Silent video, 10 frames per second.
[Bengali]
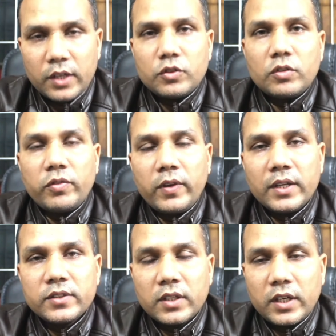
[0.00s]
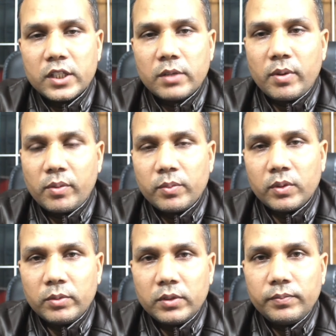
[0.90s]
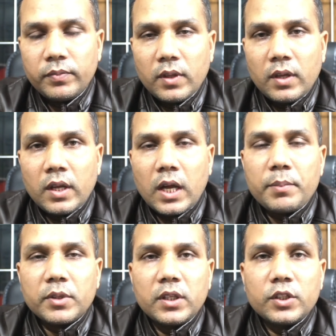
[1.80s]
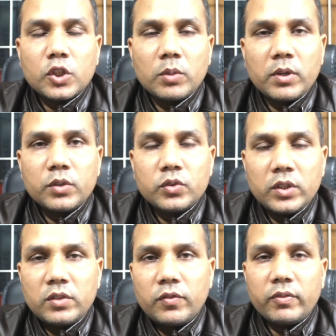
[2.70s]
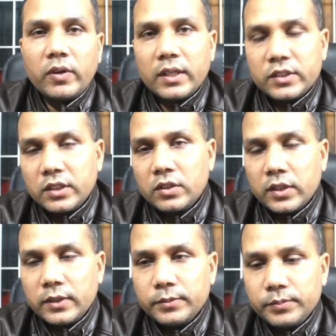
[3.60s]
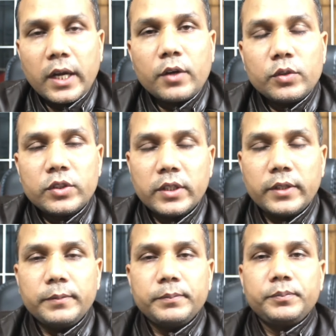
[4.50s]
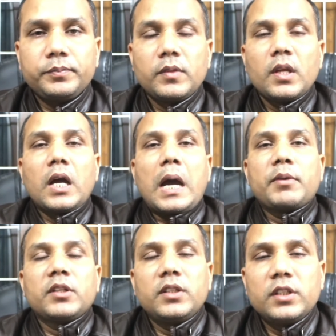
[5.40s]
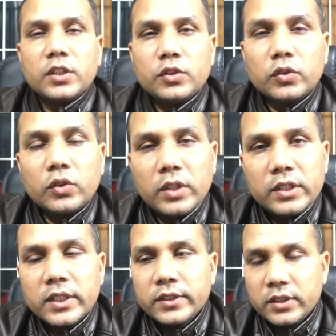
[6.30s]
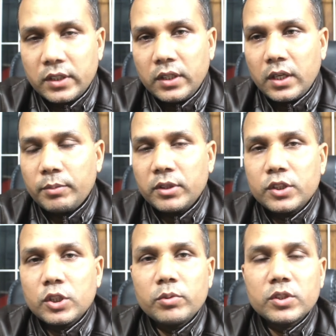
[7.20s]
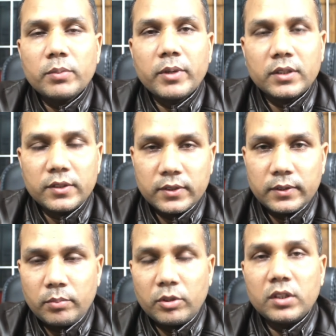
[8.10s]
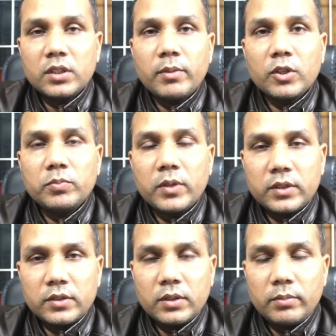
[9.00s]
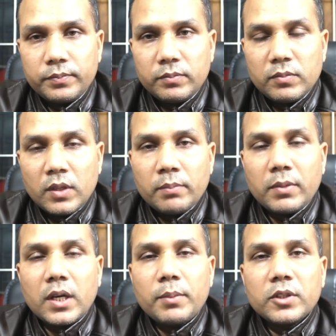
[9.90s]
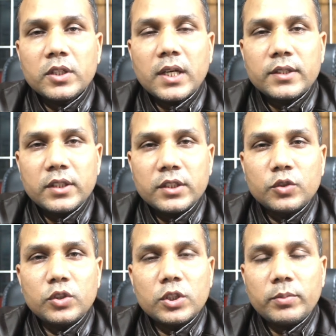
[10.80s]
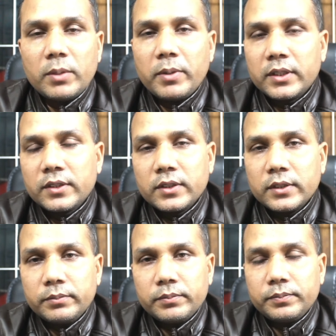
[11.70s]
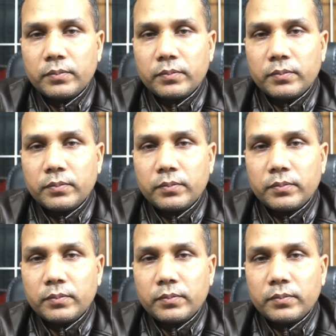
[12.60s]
একজন ফ্রিল্যান্সার হিসাবে আমি বলবো আমাদের সবার উচিত ফ্রিল্যান্সিং করা কারণ হচ্ছে আমাদের দেশে যত দিন যাচ্ছে আমাদের সমস্যা বাড়তেছে আমাদের দেশে মানুষ বাড়তেছে বাট আমাদের কাজে সুযোগ সুবিধা বাড়তেছে না